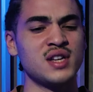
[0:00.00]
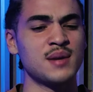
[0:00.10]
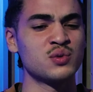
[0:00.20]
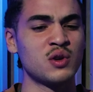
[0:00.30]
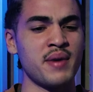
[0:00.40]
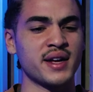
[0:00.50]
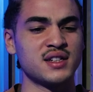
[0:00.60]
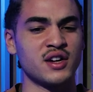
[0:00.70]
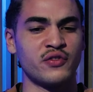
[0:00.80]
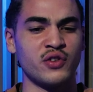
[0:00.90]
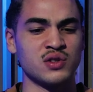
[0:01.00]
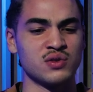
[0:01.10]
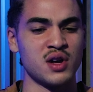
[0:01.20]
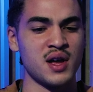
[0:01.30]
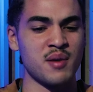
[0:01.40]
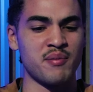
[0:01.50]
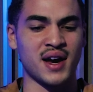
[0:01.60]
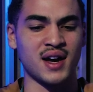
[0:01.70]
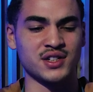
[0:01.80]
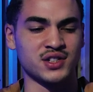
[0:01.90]
Ich habe so gemerkt, ich kann voll so
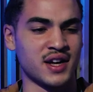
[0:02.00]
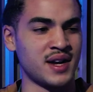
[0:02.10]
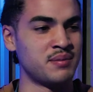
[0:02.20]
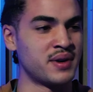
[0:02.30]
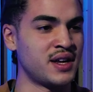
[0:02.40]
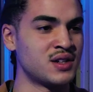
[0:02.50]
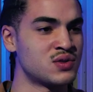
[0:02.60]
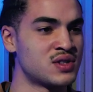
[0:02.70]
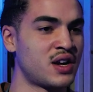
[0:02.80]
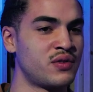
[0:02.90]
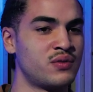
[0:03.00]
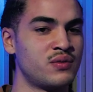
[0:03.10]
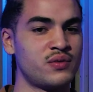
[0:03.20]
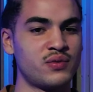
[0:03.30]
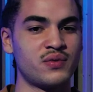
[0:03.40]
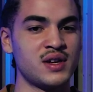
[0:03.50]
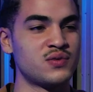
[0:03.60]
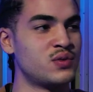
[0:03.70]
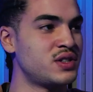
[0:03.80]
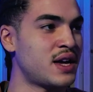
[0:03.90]
Percussion reinbringen, so Sachen,
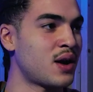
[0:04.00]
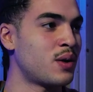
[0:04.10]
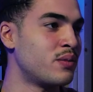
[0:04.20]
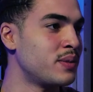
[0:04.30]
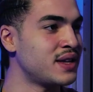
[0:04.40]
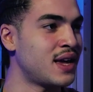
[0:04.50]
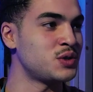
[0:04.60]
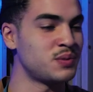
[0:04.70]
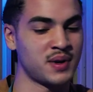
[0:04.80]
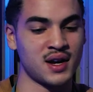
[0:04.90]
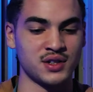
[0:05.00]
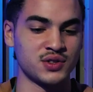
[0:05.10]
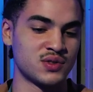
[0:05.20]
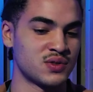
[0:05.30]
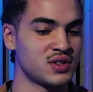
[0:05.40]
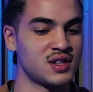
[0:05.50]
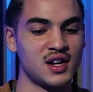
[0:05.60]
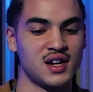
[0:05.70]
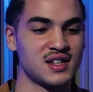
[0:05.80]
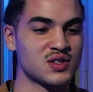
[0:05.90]
weißt du, wo ich herkomme, wenn der spielt Percussion. So.
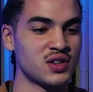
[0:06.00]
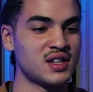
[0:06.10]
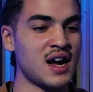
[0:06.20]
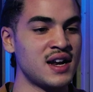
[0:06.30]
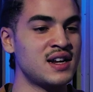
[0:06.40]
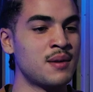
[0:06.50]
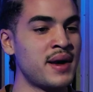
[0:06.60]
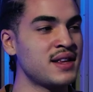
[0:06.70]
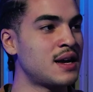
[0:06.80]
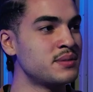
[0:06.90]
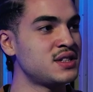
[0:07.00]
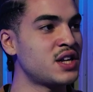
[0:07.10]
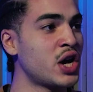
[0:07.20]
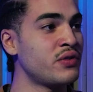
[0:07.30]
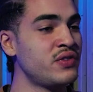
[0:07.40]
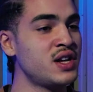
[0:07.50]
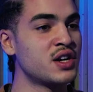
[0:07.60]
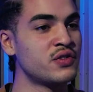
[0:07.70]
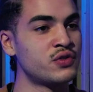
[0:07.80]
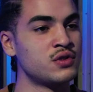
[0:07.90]
Es konnte, alle Elemente haben sich da irgendwie
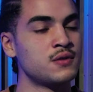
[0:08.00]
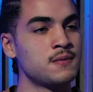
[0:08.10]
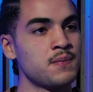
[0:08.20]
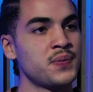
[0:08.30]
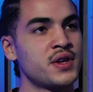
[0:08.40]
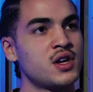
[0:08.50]
wiedergefunden.